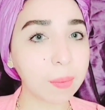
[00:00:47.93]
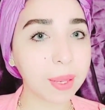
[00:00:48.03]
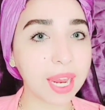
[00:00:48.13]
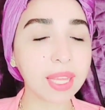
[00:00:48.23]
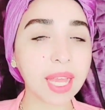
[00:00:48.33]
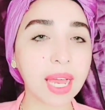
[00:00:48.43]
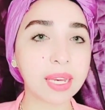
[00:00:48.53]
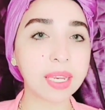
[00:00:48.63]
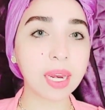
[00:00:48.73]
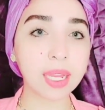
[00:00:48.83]
يا بنات
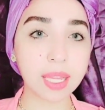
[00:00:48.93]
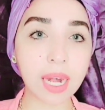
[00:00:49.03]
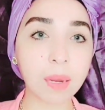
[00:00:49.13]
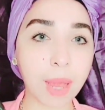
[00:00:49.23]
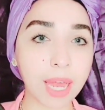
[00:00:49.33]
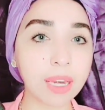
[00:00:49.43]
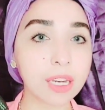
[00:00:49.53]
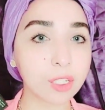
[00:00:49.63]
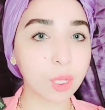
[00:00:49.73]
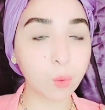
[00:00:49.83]
خلينا نتكلم عن
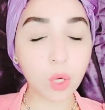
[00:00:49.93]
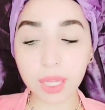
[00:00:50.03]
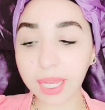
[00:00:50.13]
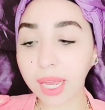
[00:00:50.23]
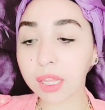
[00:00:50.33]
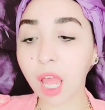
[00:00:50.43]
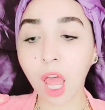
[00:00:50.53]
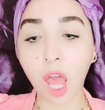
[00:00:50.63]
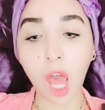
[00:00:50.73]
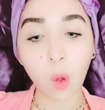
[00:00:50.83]
الصابونه ديت
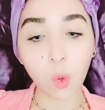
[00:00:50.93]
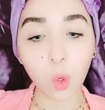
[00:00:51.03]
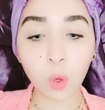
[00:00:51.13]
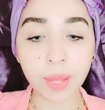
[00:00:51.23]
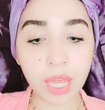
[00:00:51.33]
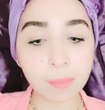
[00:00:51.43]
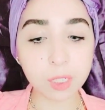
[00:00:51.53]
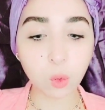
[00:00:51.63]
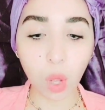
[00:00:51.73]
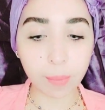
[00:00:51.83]
هقول لكم هي
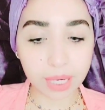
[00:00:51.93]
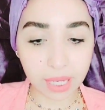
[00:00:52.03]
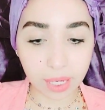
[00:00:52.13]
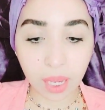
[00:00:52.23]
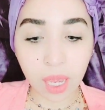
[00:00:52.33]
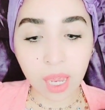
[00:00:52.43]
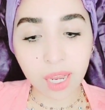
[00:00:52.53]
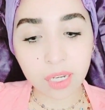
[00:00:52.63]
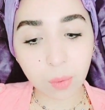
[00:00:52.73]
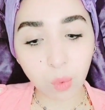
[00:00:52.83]
مصنوعه من ايه
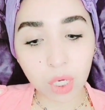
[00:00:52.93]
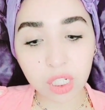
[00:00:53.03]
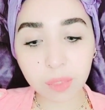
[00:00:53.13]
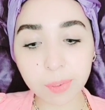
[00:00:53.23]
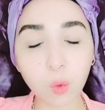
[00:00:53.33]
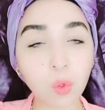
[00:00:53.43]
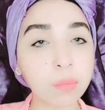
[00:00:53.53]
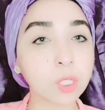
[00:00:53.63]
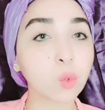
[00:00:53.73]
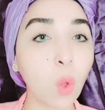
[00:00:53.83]
الصابونه دي بتكون
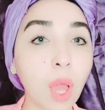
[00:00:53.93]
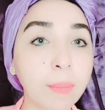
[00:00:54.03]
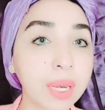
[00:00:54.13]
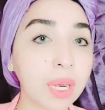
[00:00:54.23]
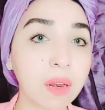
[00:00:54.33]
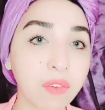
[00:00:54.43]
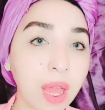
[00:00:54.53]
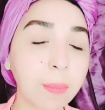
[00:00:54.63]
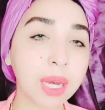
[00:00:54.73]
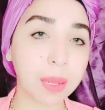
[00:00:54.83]
مصنوعه من
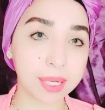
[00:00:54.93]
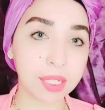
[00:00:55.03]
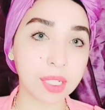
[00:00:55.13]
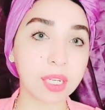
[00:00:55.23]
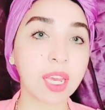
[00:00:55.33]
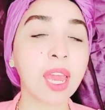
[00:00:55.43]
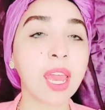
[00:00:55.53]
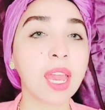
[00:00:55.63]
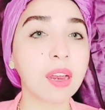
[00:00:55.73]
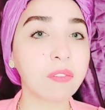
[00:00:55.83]
الفحم النباتي
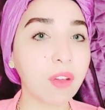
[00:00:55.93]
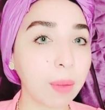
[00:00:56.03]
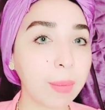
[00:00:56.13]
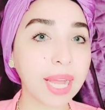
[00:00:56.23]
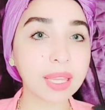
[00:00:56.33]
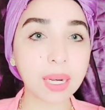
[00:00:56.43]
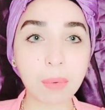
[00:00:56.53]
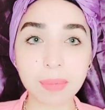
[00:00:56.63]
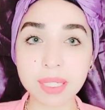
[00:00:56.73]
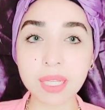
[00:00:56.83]
الفحم حتى
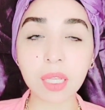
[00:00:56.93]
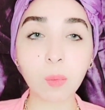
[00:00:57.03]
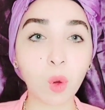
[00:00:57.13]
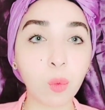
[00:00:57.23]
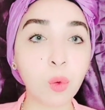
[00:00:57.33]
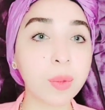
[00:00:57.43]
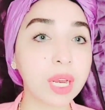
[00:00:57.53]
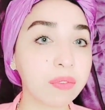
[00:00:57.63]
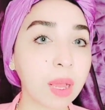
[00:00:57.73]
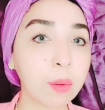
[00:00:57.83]
لما بنستخدم حبوب
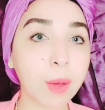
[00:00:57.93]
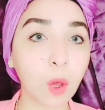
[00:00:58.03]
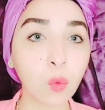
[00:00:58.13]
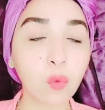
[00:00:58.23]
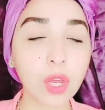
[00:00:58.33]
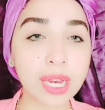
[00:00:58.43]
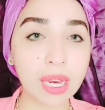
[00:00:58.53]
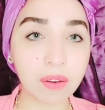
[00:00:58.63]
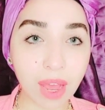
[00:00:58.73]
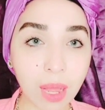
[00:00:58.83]
الفحم معروف ان
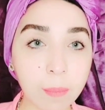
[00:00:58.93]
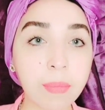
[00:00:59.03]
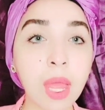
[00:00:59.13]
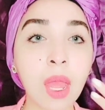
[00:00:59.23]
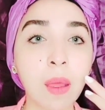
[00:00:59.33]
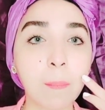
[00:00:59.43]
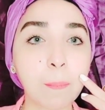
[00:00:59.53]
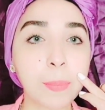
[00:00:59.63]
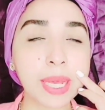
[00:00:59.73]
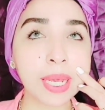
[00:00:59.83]
الفحم
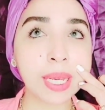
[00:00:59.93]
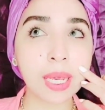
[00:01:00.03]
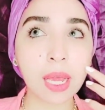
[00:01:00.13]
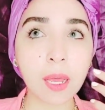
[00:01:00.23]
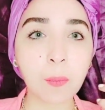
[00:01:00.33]
بي